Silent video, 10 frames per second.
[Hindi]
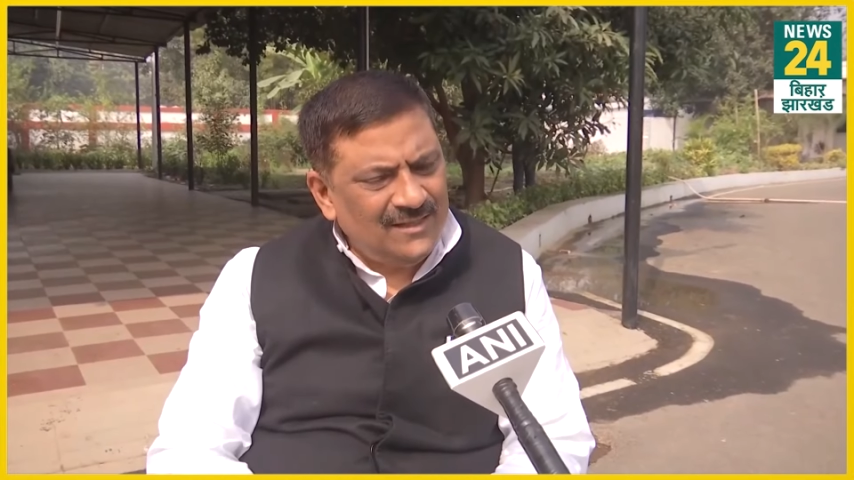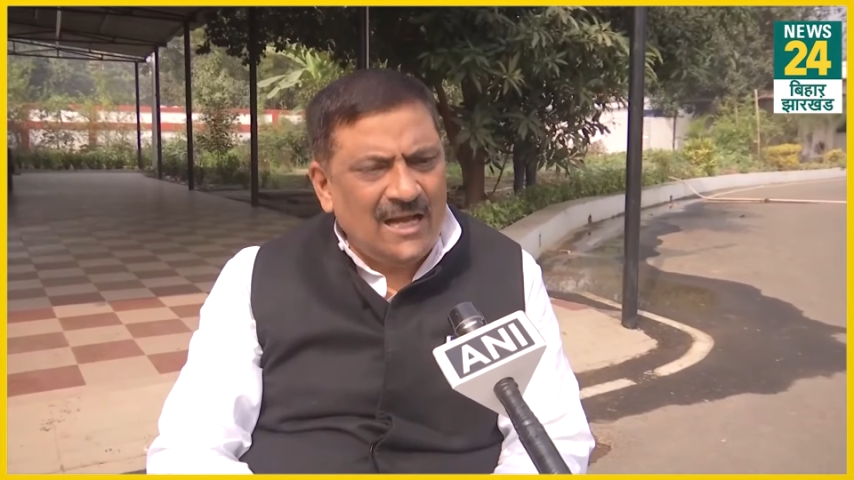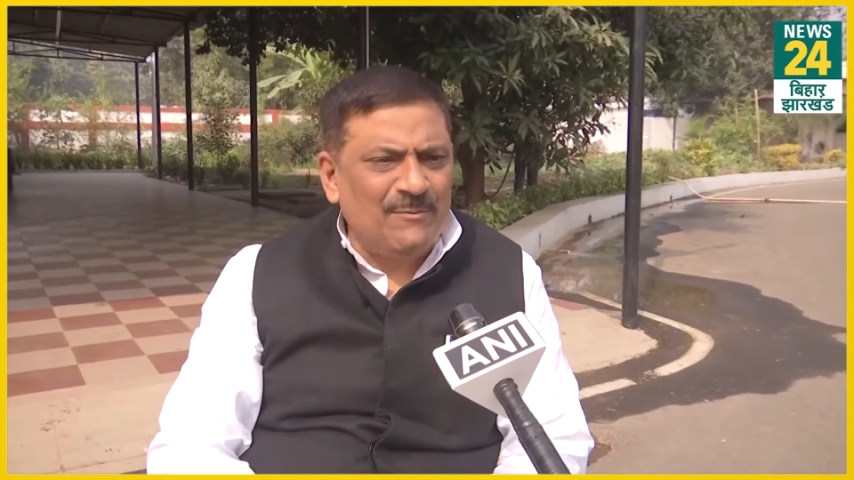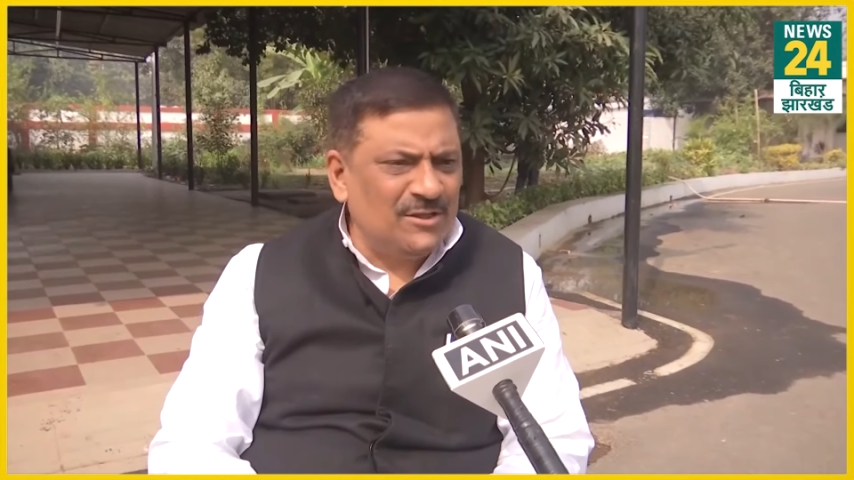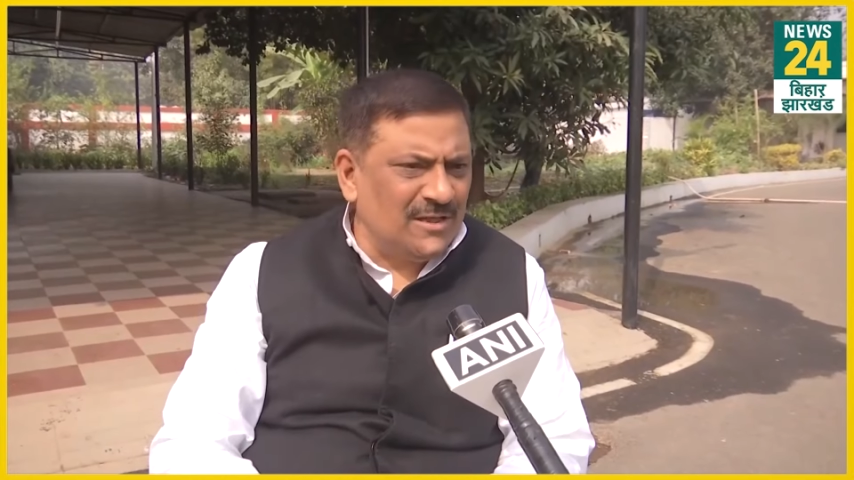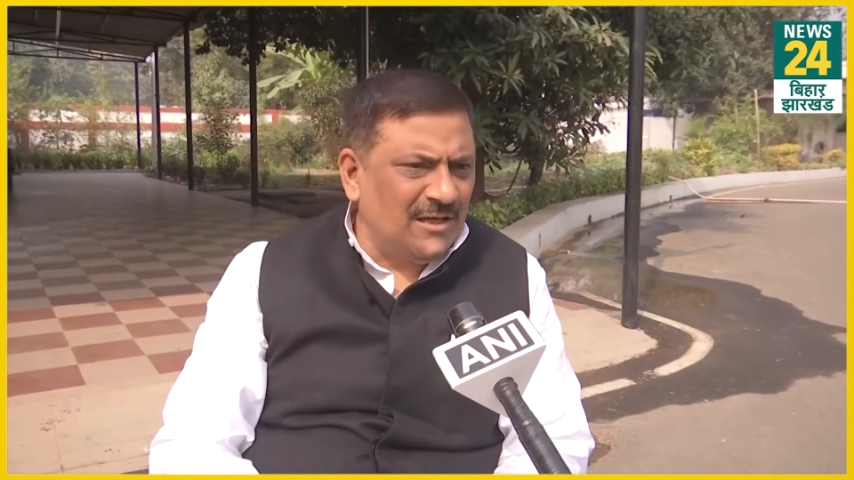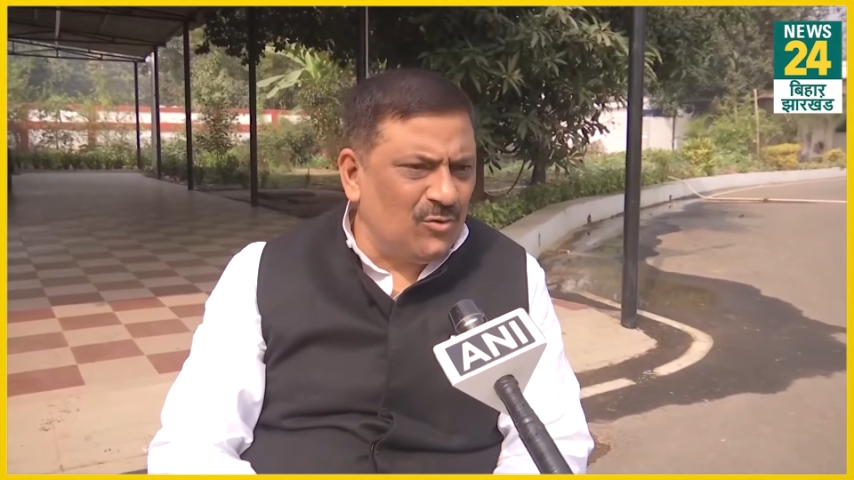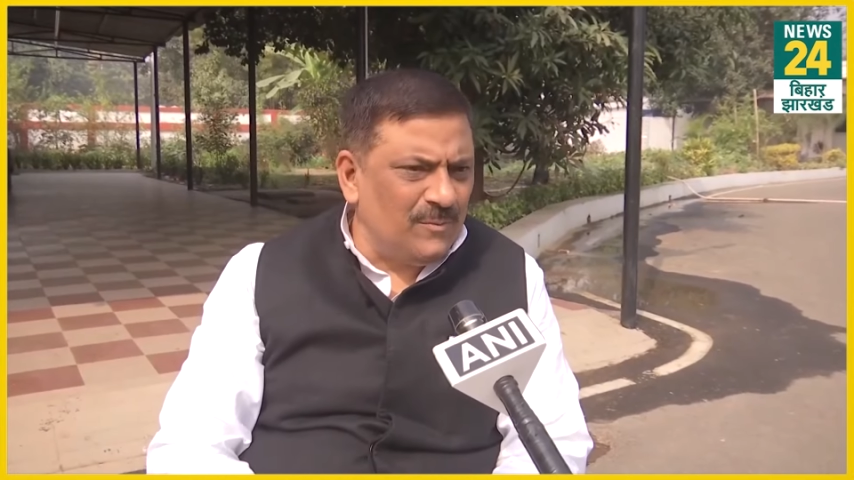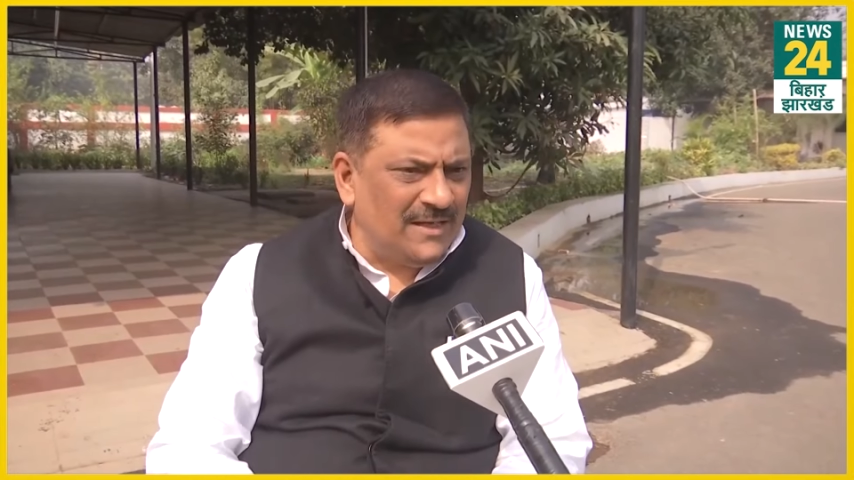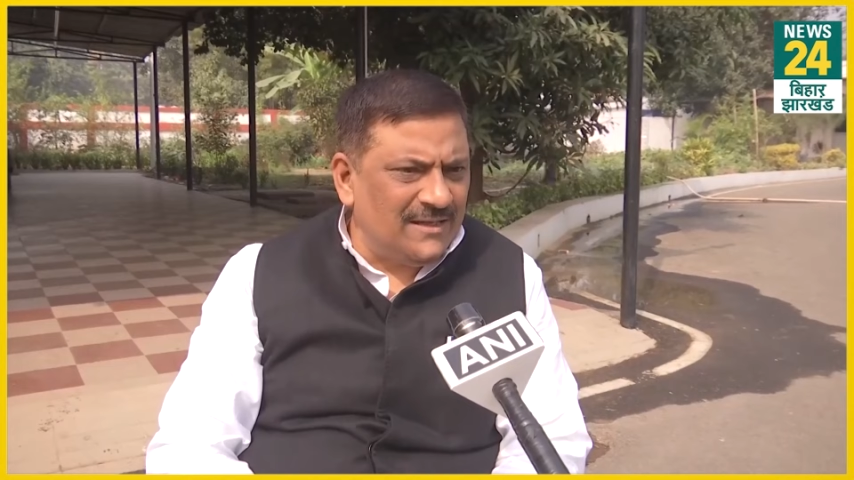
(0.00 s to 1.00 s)
कहे
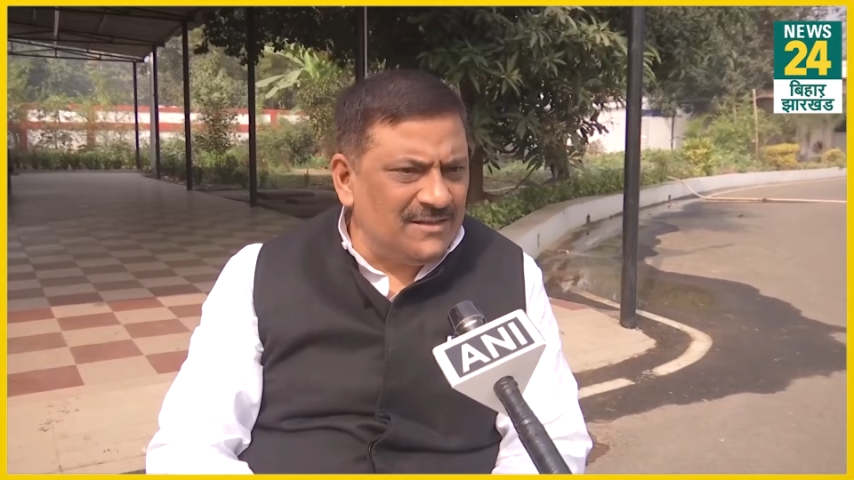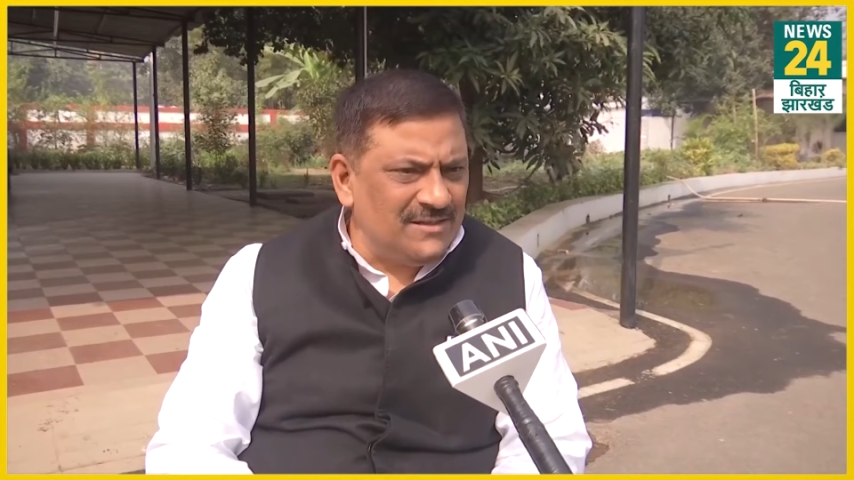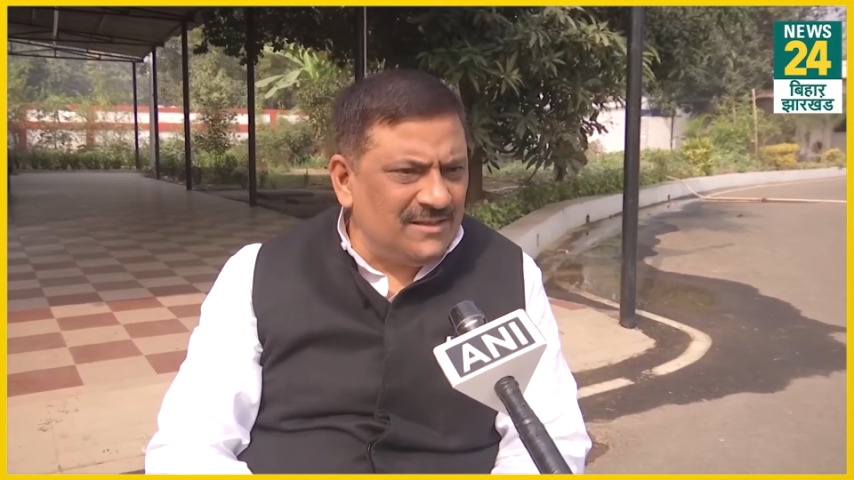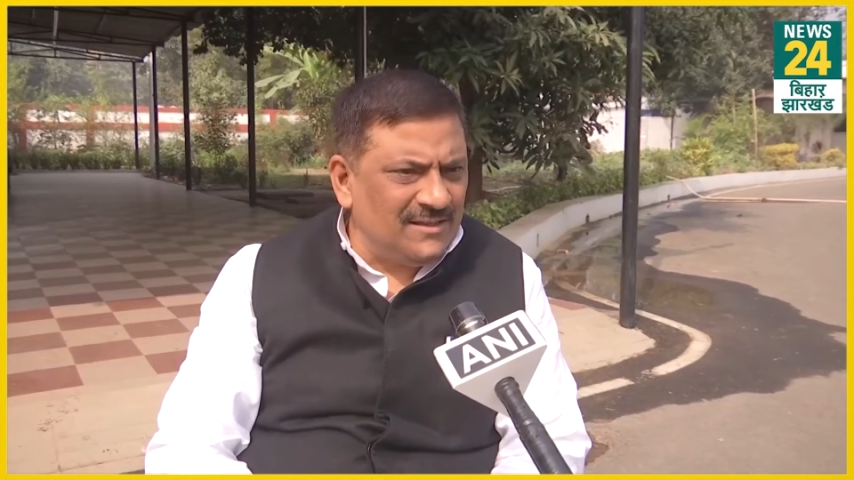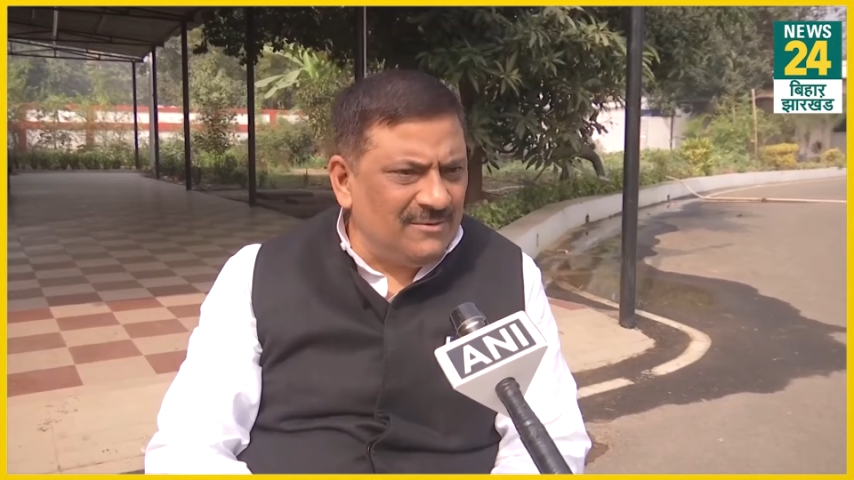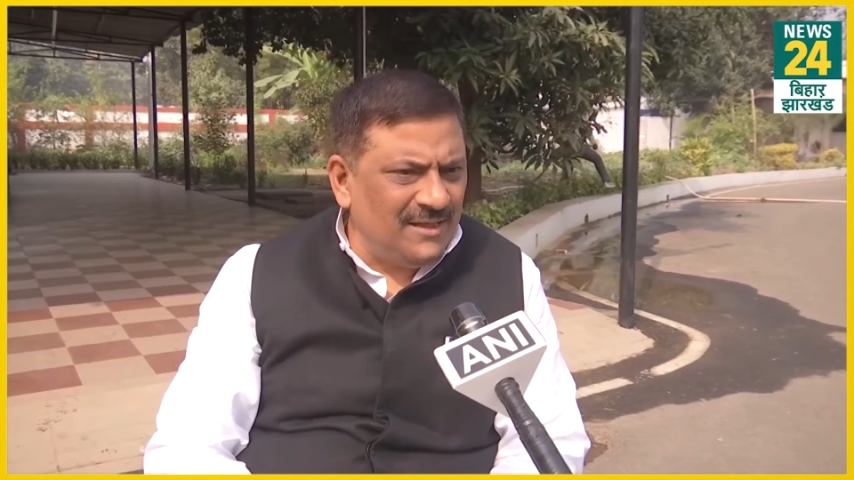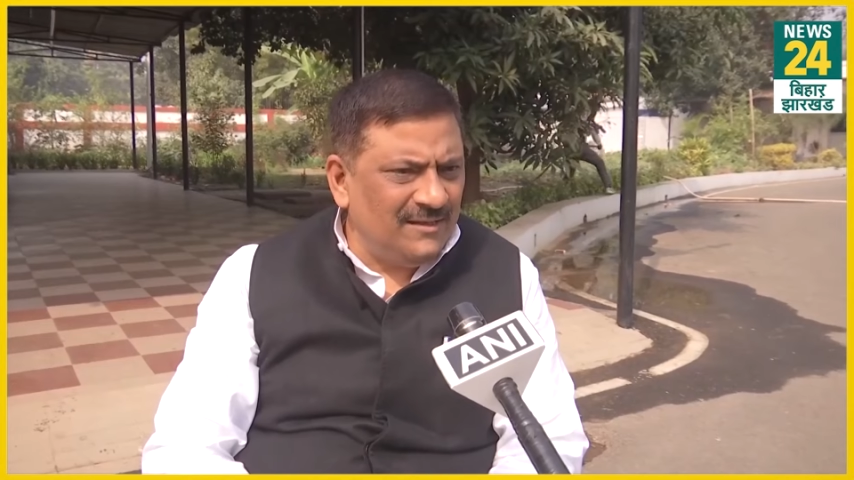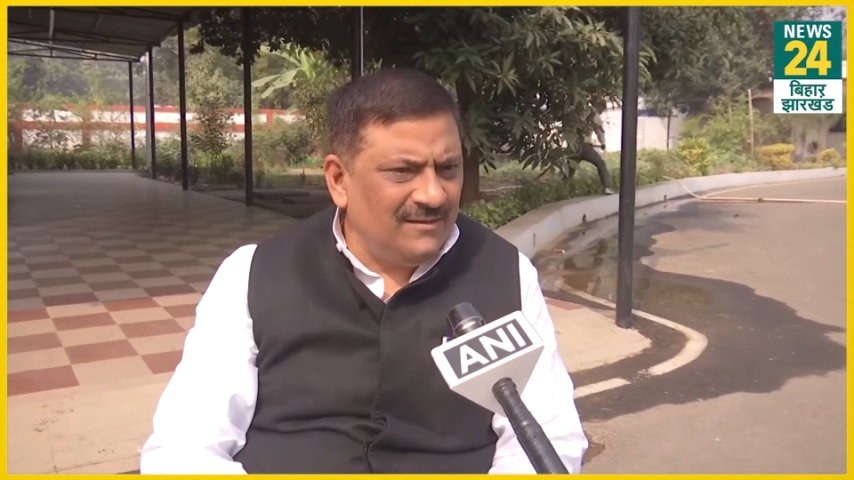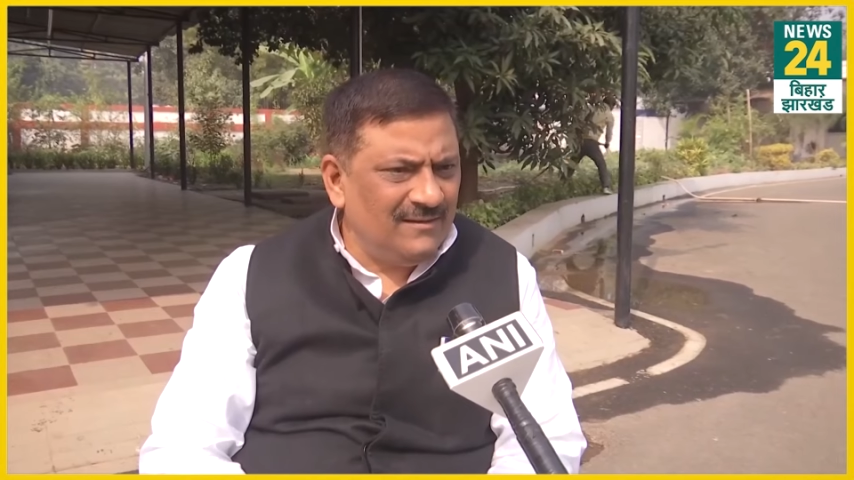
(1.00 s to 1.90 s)
पत्रकारों को बाइकआउट कीजिएगा भाई